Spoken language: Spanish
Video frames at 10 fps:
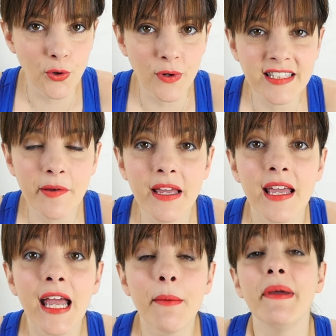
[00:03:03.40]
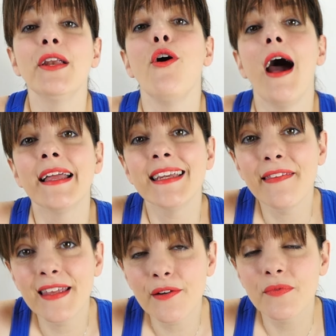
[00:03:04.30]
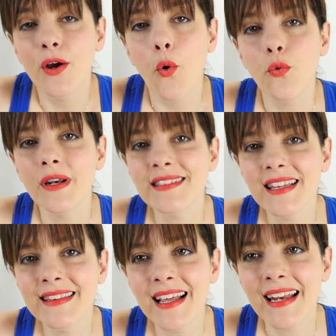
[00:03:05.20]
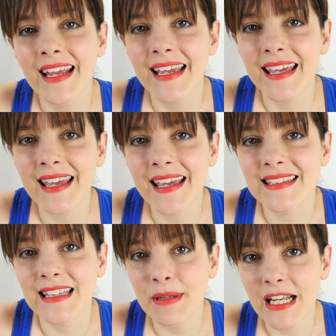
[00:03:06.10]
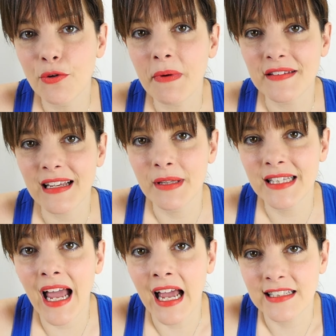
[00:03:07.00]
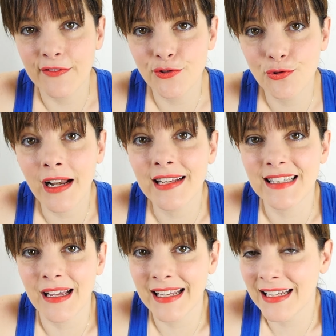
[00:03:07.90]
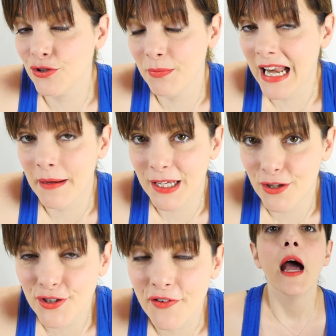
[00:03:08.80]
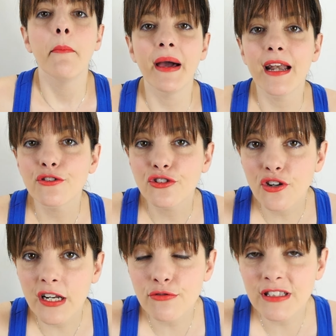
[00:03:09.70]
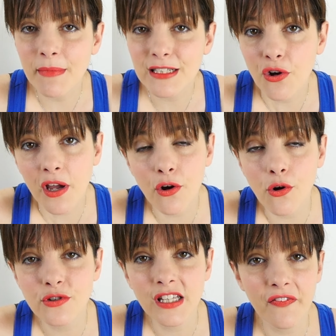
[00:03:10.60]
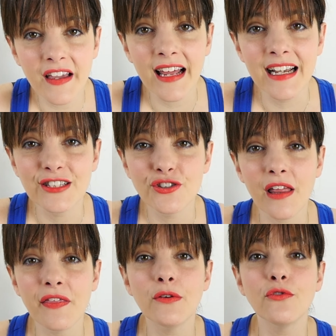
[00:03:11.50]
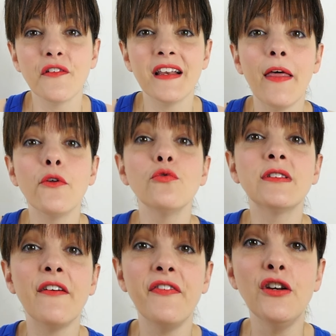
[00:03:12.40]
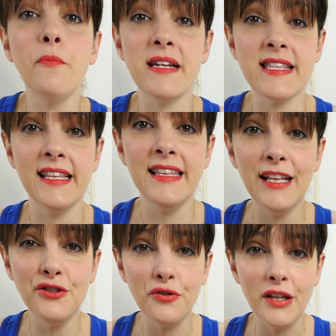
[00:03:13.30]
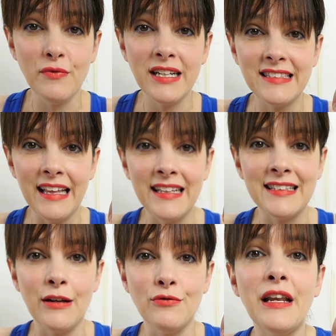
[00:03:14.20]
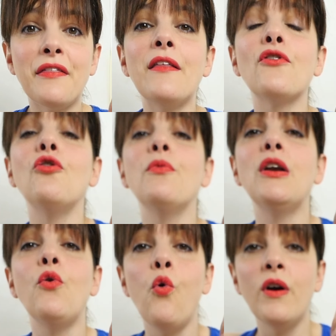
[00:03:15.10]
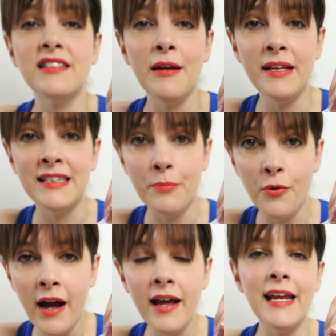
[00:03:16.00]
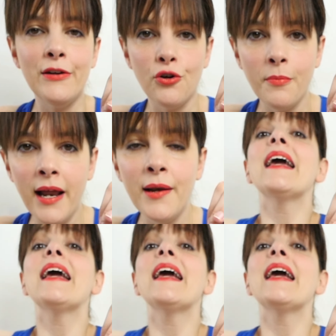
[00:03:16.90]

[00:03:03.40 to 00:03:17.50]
el USB, pero añadir un estándar que está mirando precisamente a ese futuro al que está queriendo mirar Microsoft. Para nosotros resulta más lógico justificar el hecho de hacer un ordenador ultra fino prescindiendo de un estándar tan utilizado como el USB tipo A, el normal,